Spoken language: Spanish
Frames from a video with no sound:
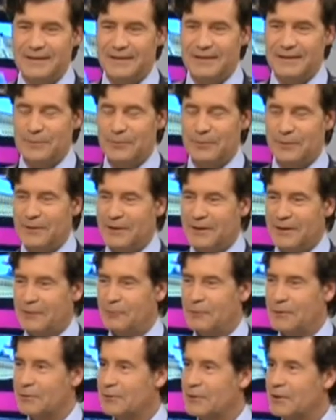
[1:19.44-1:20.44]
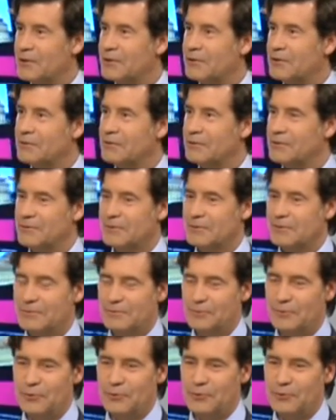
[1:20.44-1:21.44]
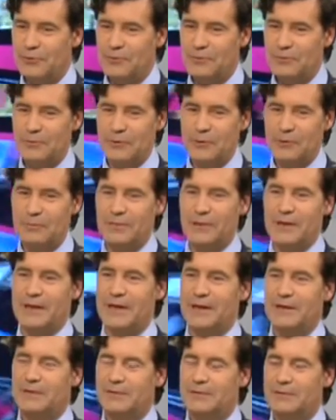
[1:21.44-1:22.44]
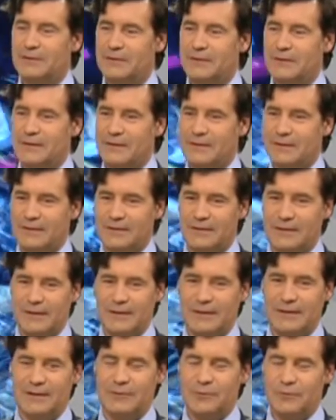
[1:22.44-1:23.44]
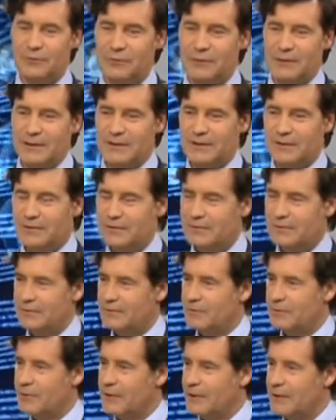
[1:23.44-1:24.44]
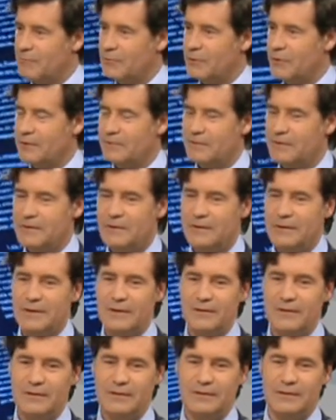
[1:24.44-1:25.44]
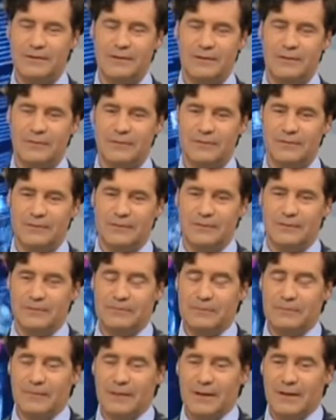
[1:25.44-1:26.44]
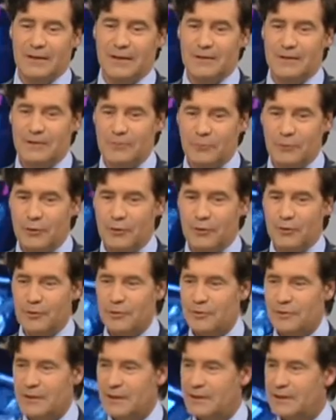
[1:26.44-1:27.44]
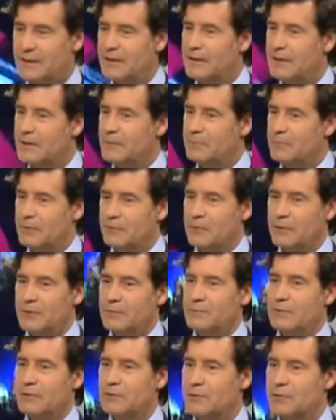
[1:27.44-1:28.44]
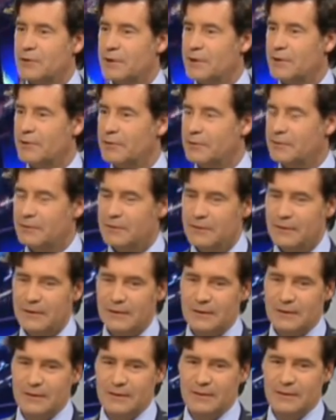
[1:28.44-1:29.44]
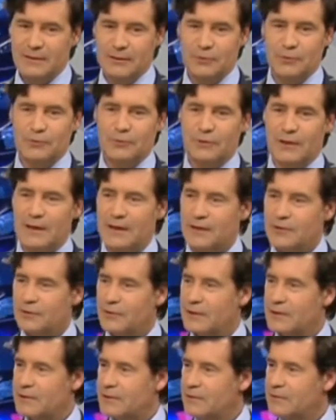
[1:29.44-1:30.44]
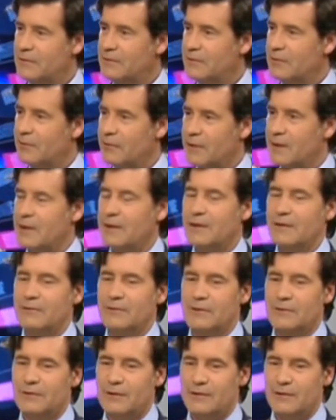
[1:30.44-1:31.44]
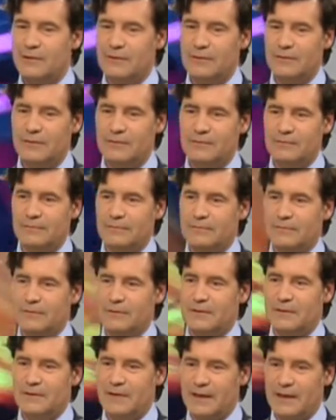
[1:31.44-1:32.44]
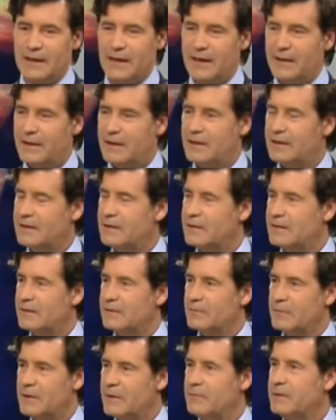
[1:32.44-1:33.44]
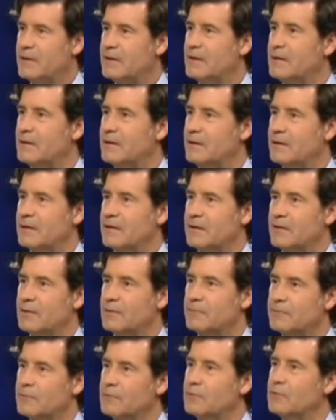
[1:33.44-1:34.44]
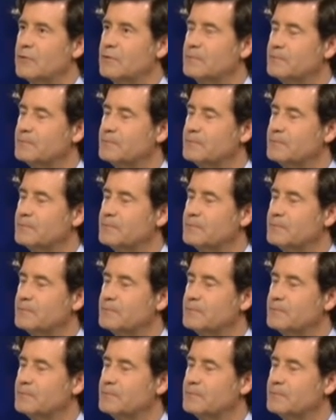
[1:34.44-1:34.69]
después de cuatro años muy duros, muy complicados, de reestructuración, con medidas muy difíciles y muy dolorosas, pues bueno, hemos conseguido reestructurar la situación y hoy día es una situación saneada, viva y, con futuro.